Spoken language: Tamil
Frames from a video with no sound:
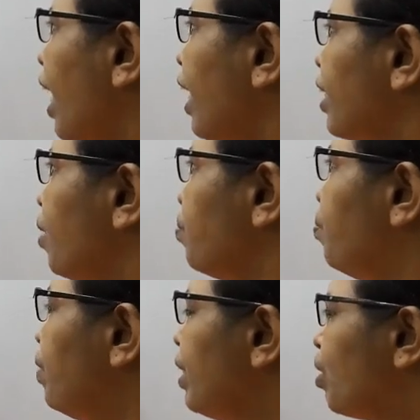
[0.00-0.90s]
அதில்
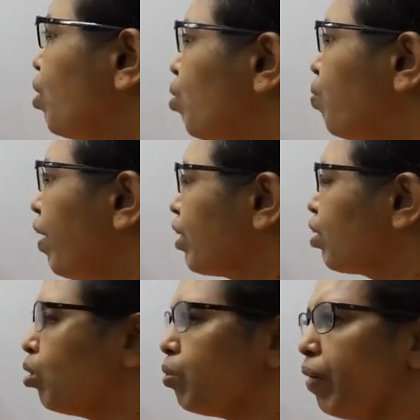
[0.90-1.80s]
பி கியூபாய்டு
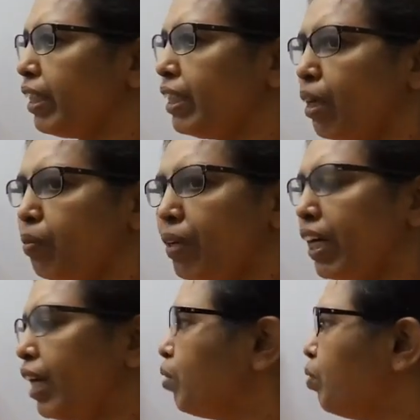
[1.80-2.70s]
கியூபாய்டுன்னு எப்படி
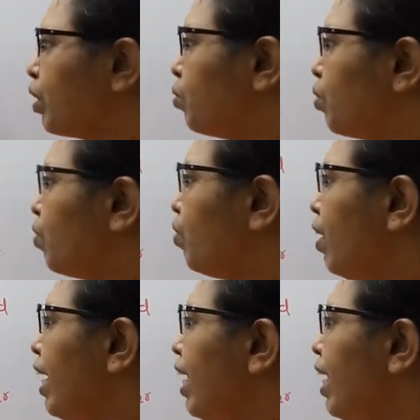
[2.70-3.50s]
கண்டுபிடிக்க முடியும்